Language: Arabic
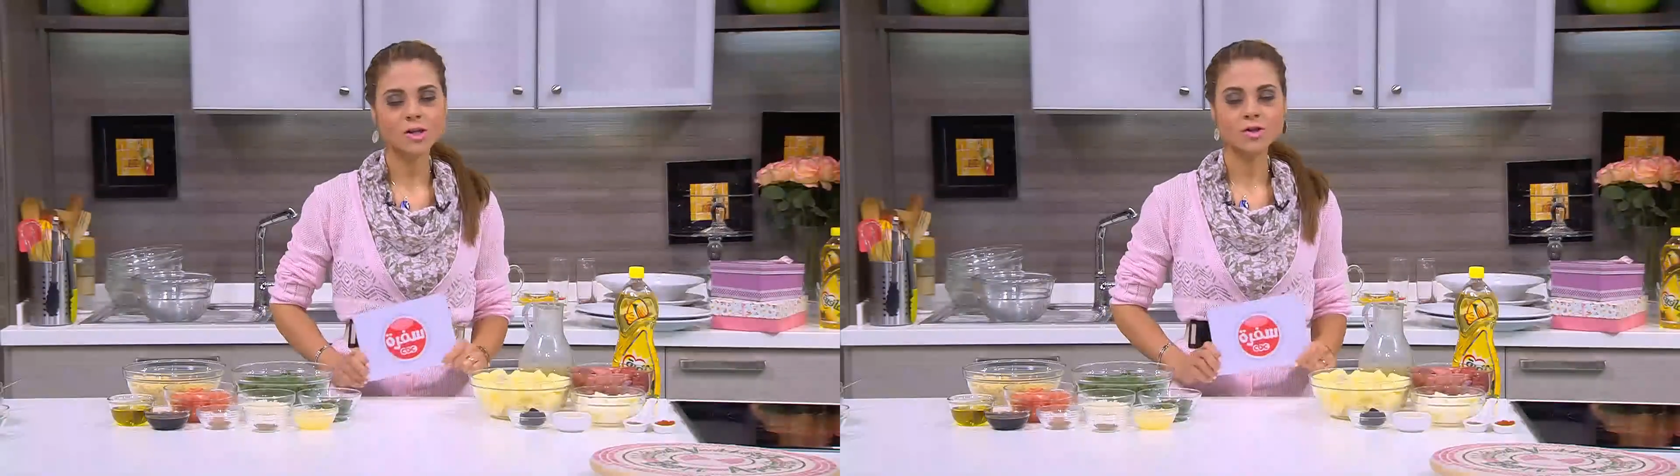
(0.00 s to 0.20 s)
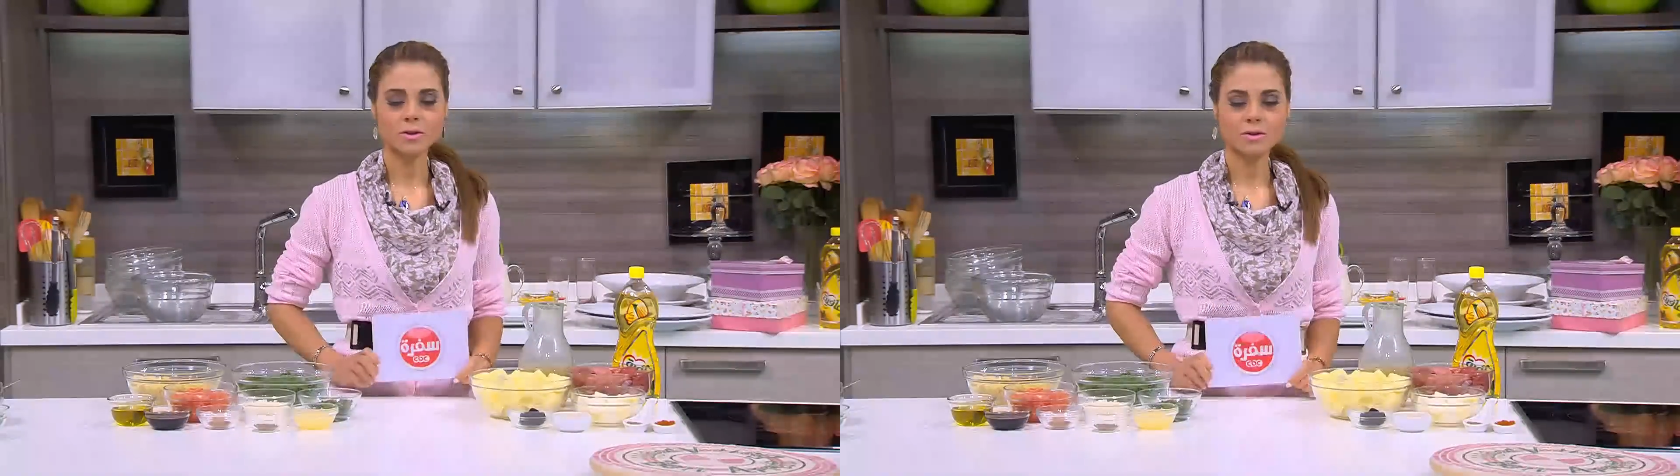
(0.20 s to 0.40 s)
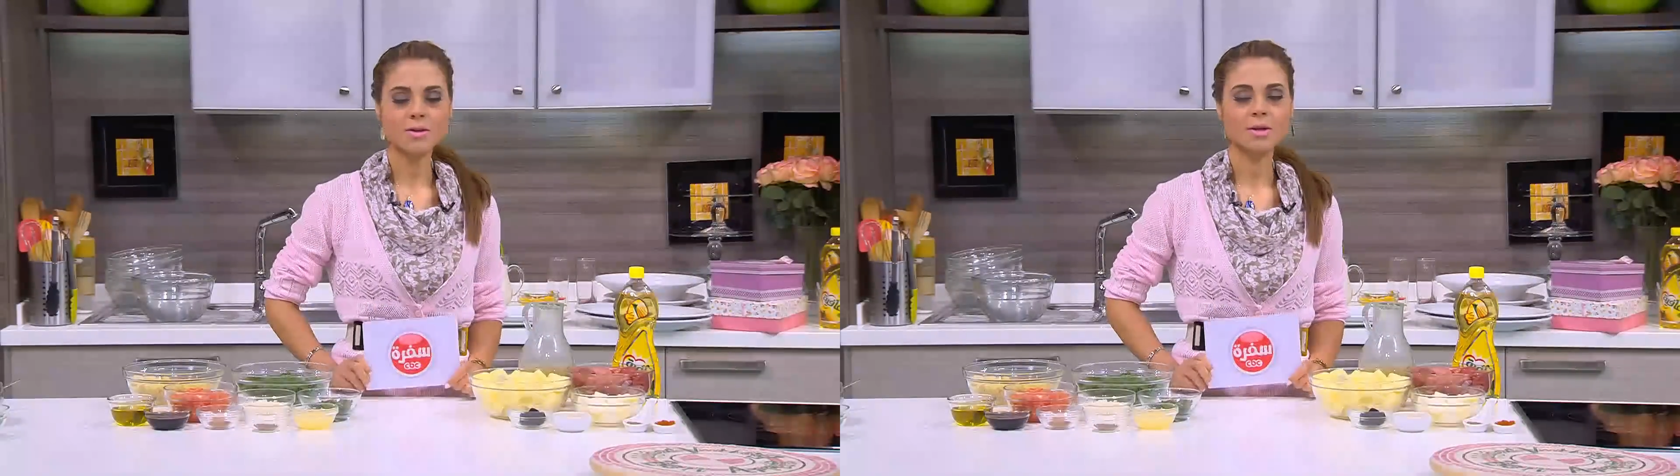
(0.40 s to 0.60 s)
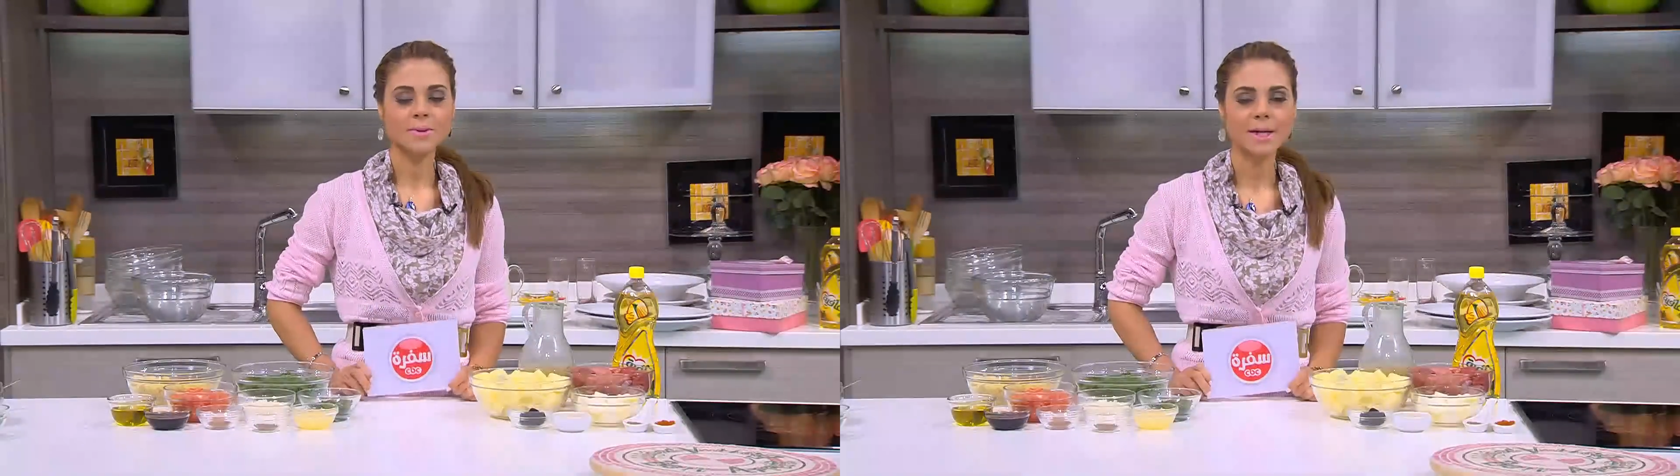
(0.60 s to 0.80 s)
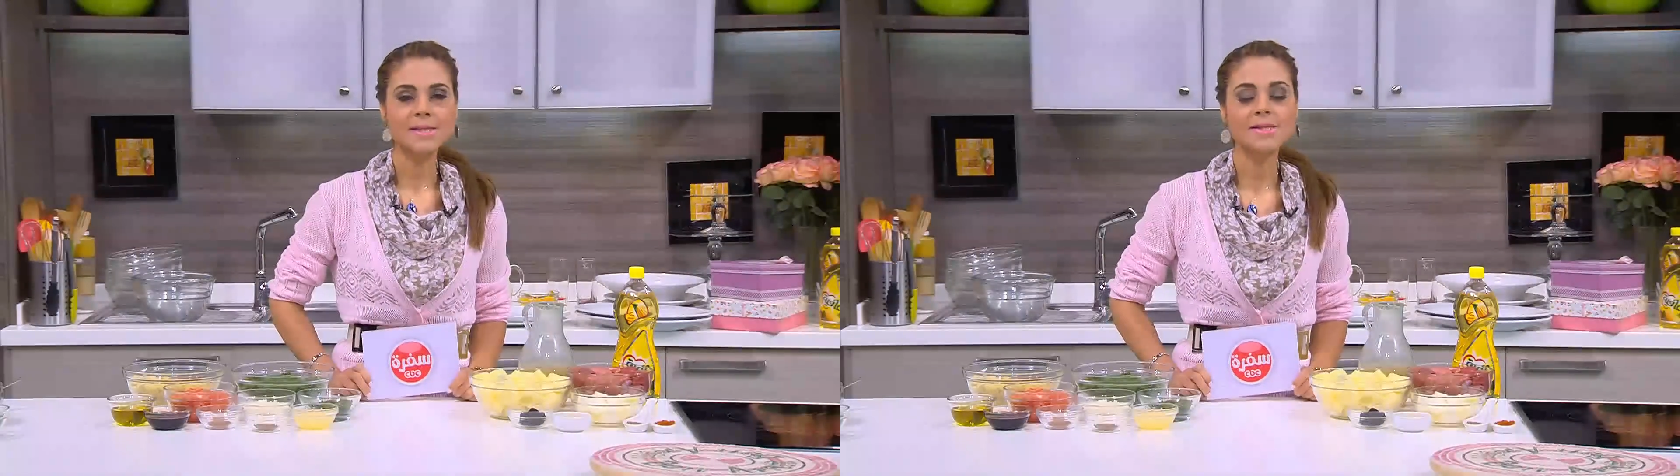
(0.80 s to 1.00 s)
10 نصايح
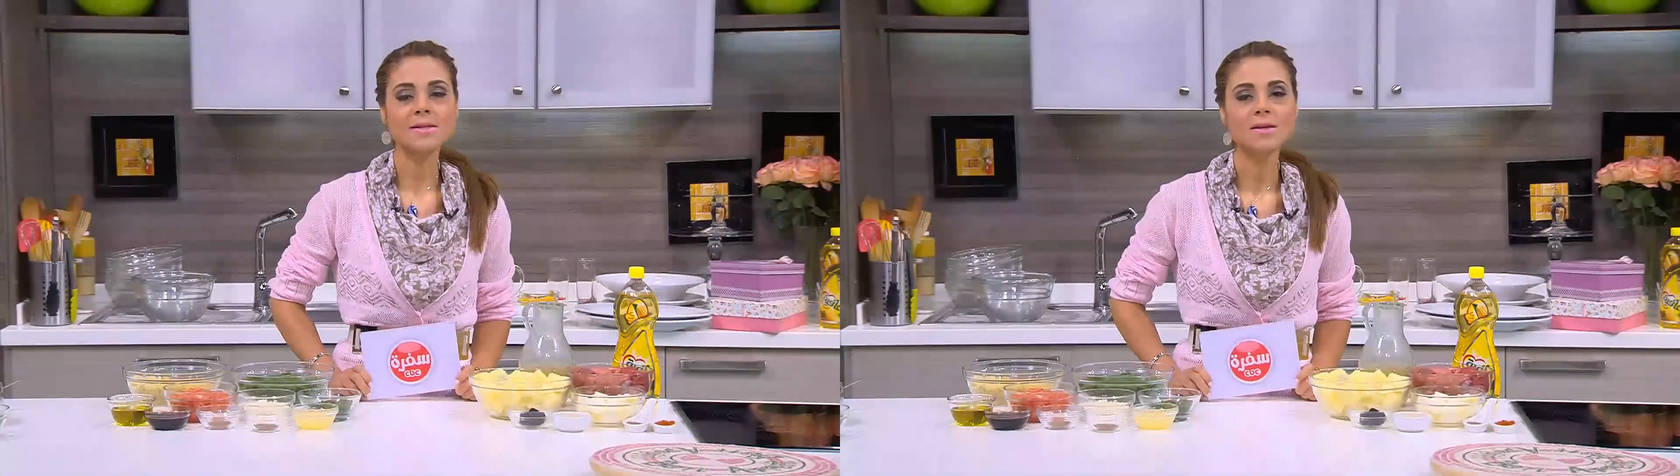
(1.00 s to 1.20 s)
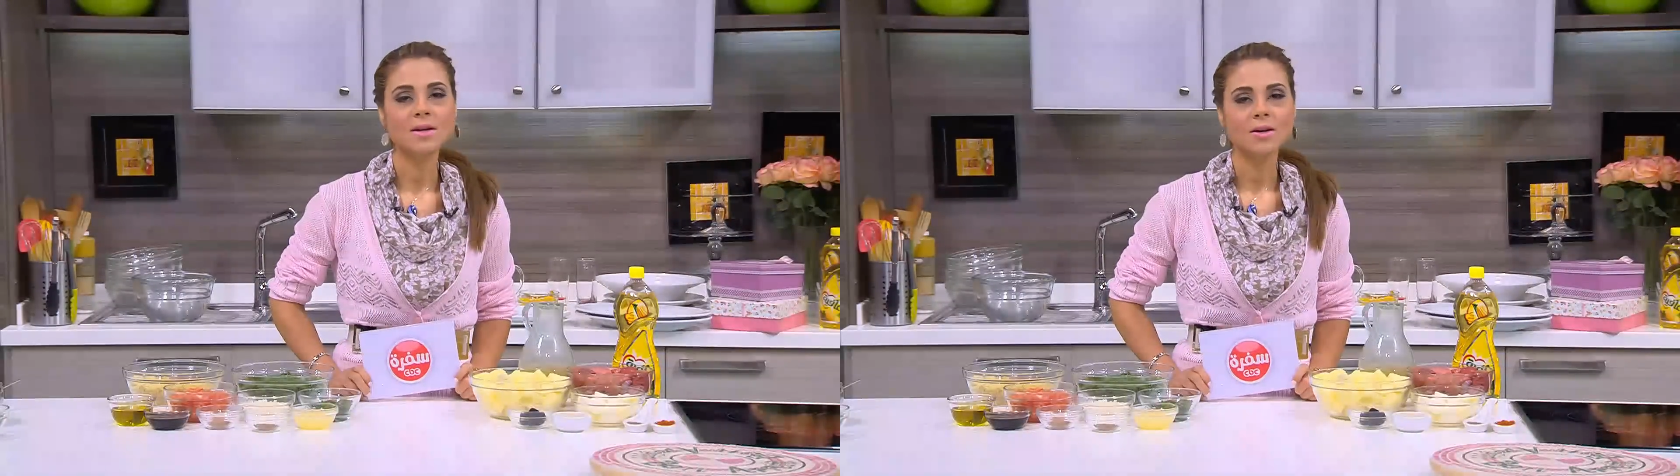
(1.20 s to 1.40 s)
بتاعتي